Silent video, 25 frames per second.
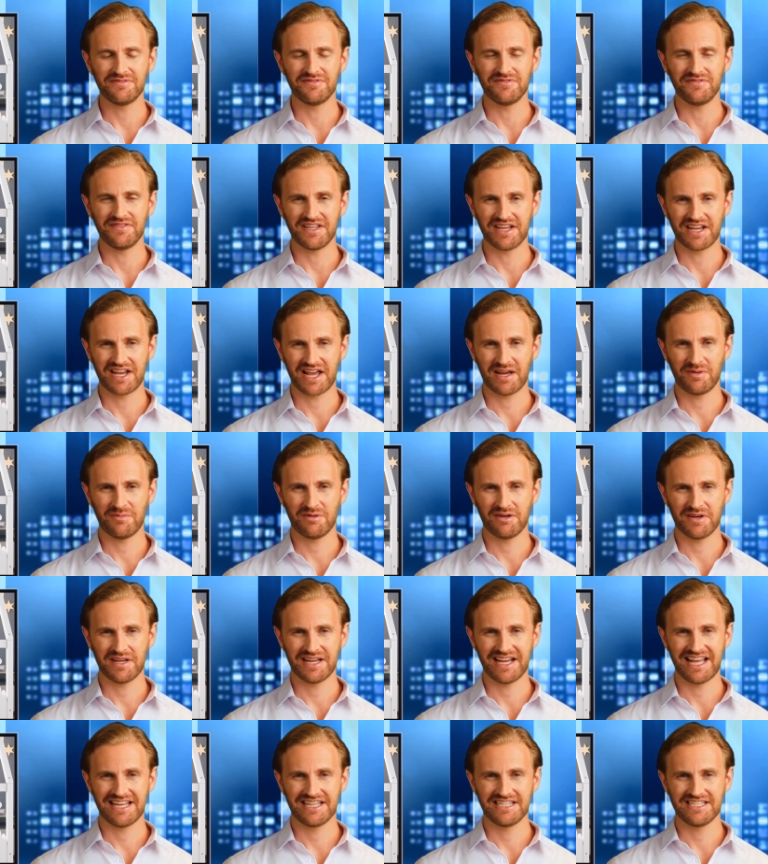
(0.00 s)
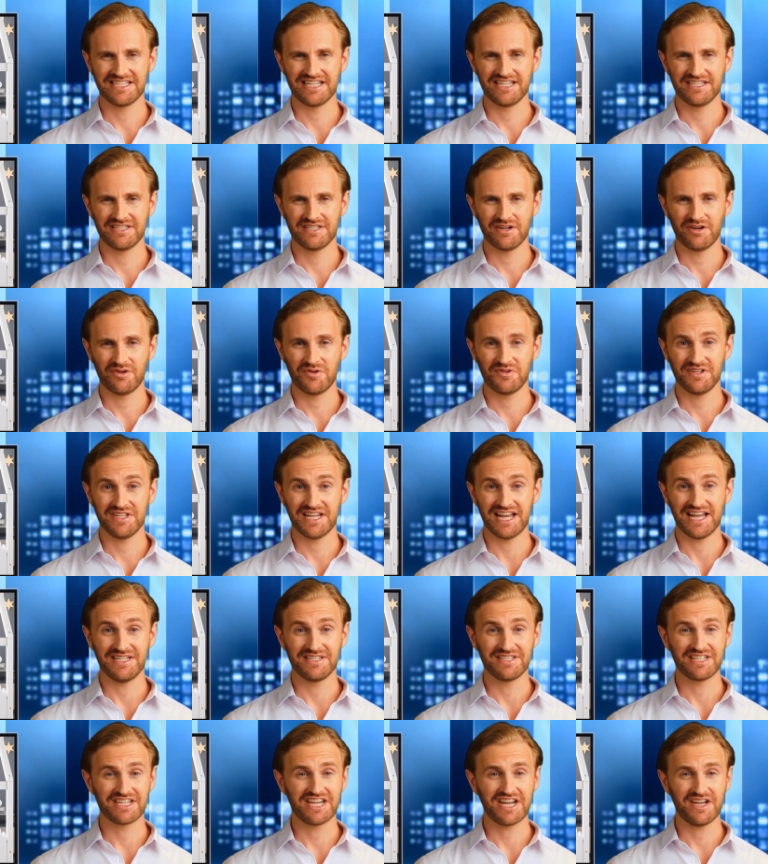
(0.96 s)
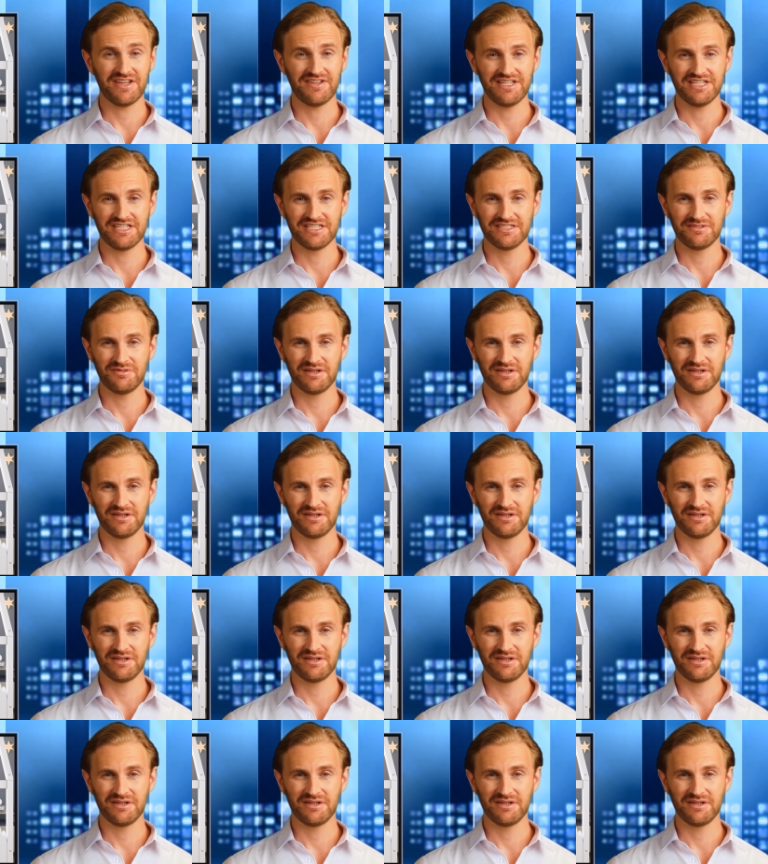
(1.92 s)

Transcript: wir haben begeisterte und leidenschaftliche